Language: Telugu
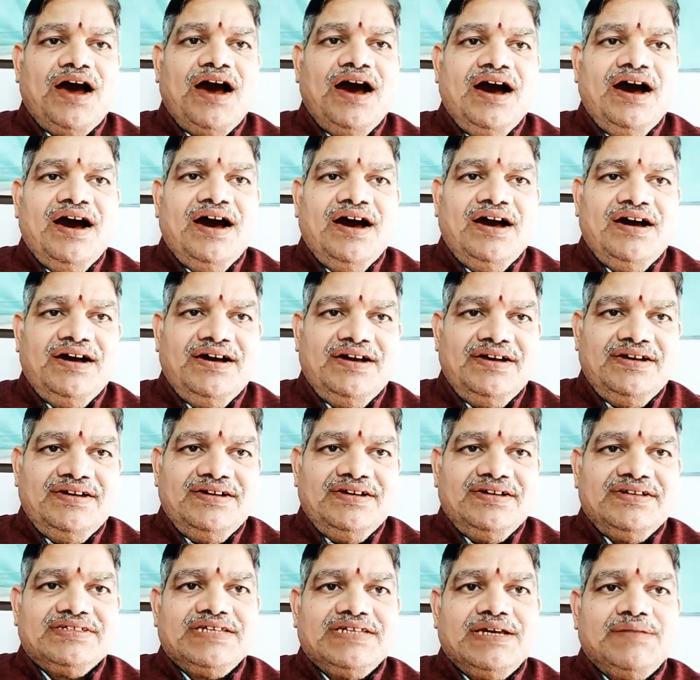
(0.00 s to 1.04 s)
ఆ
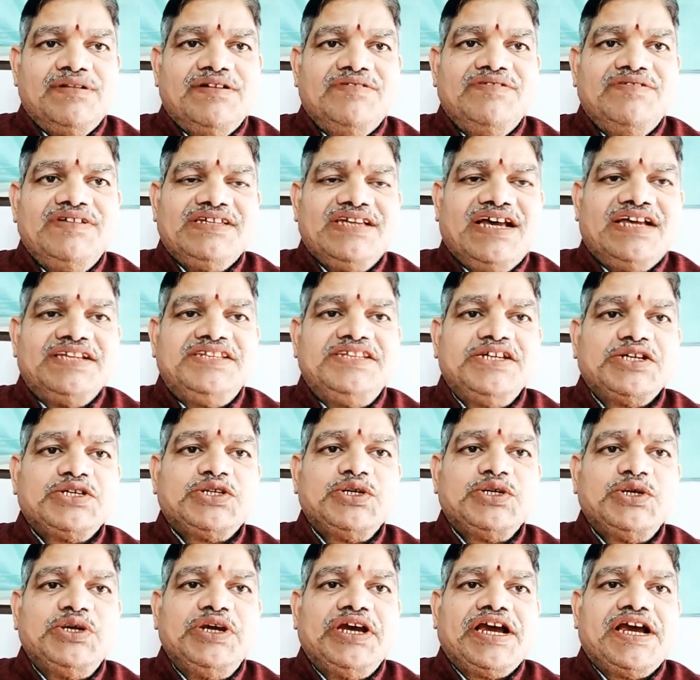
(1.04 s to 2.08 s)
సమావేశ
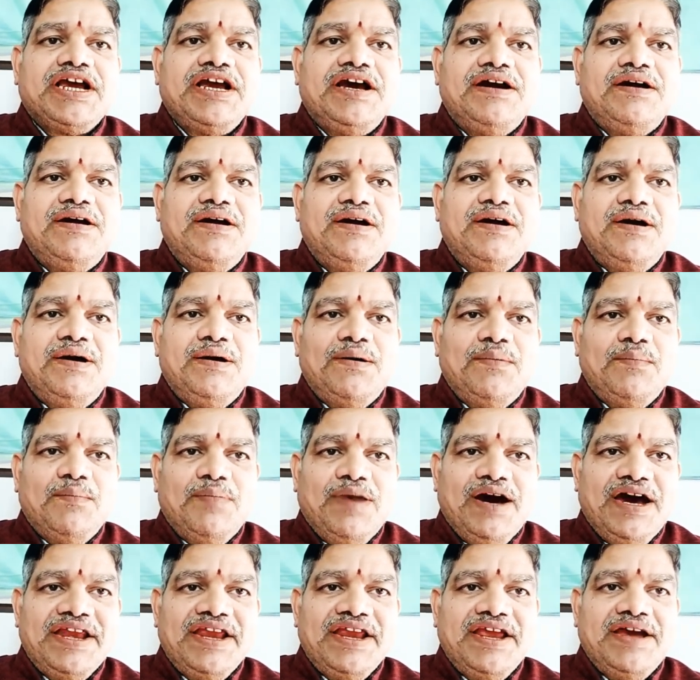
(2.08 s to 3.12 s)
అధ్యక్షుడి యొక్క
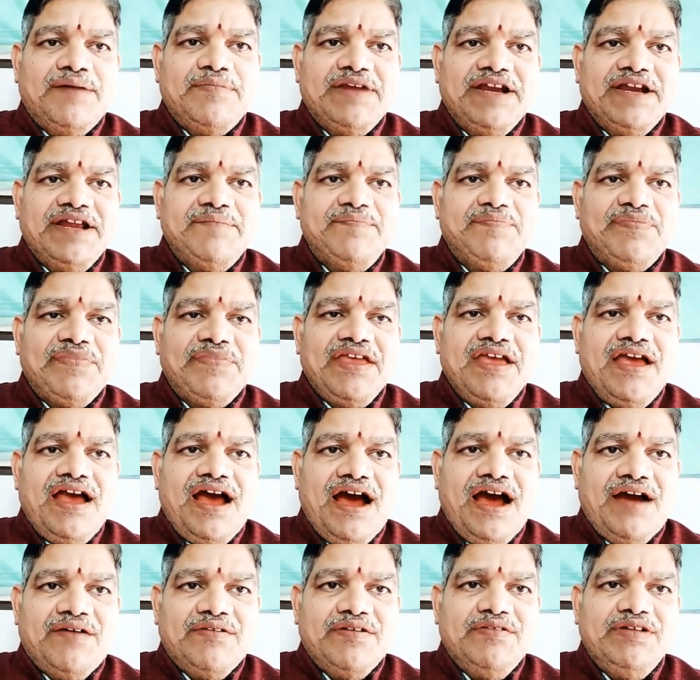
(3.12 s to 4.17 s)
భార్యామణి
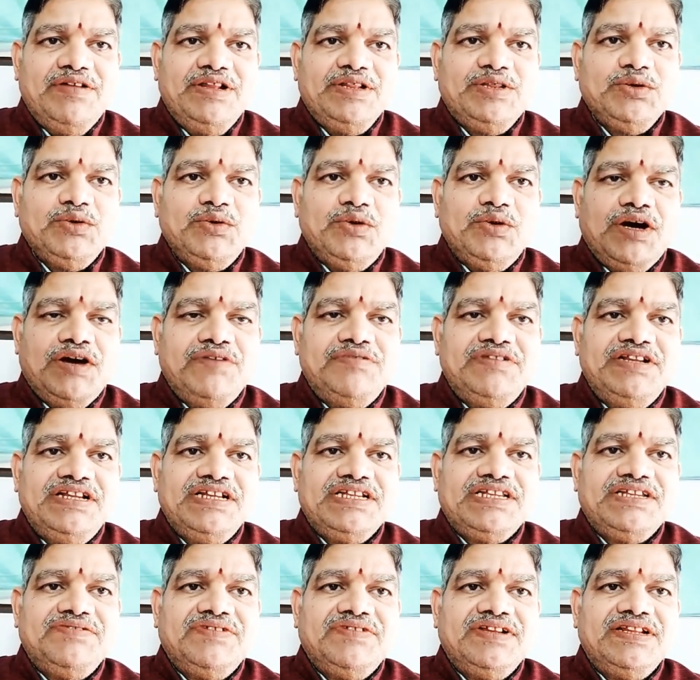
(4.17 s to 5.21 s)
ఆవిడ వెళ్తూ ఆ
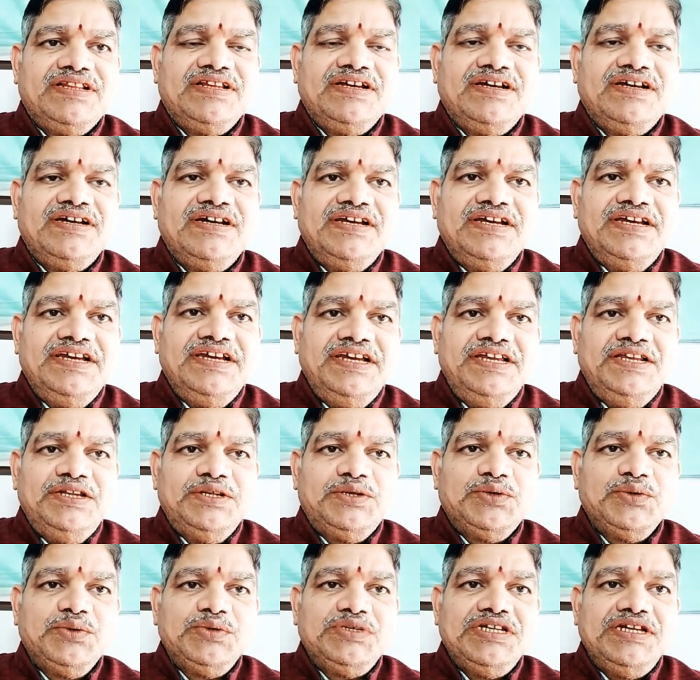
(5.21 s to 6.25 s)
విదేశీ వంత ఈయన్ని
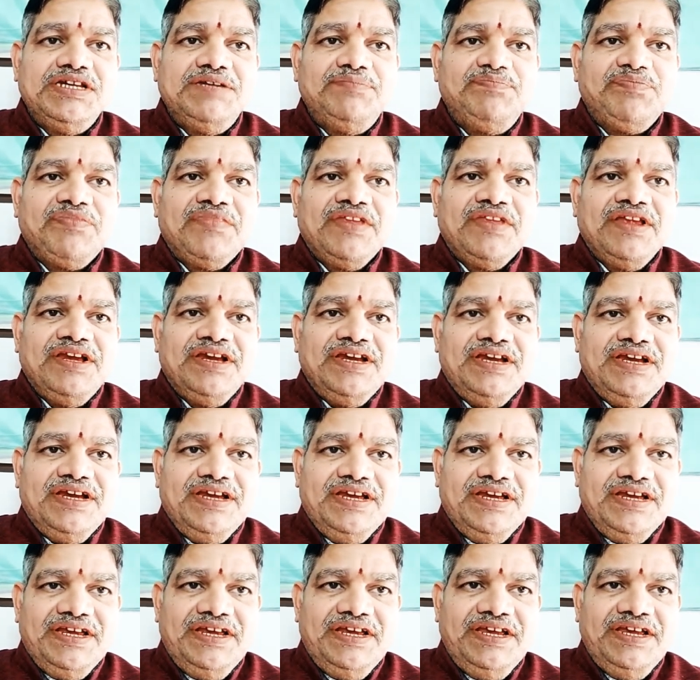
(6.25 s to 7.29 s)
చూసి
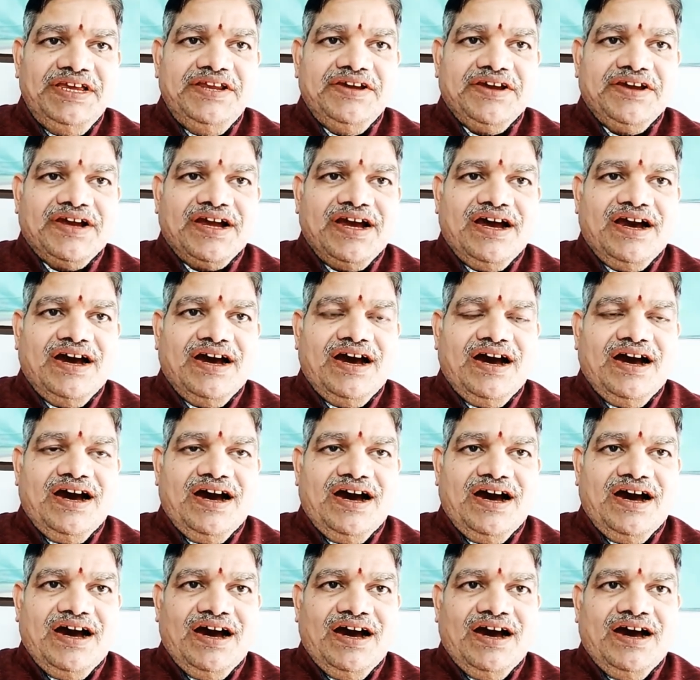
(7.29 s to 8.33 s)
ఈయన యొక్క
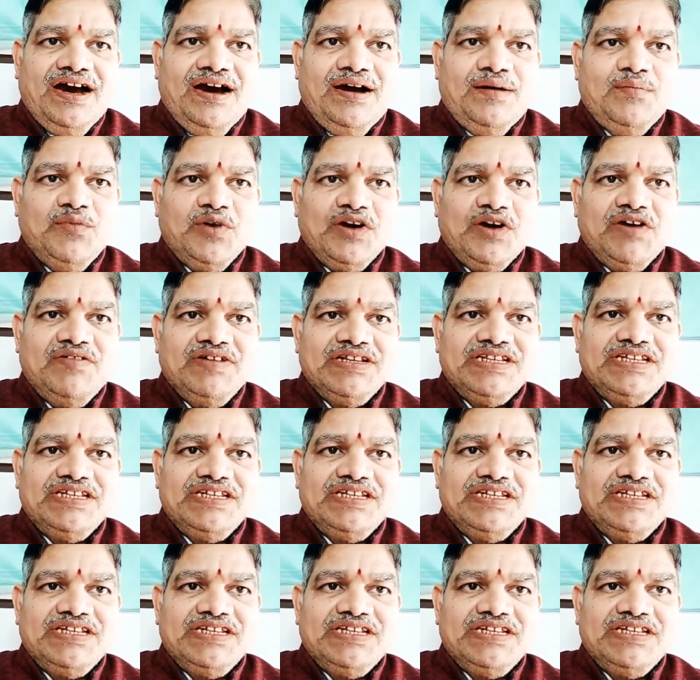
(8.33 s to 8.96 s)
ఆ ముఖ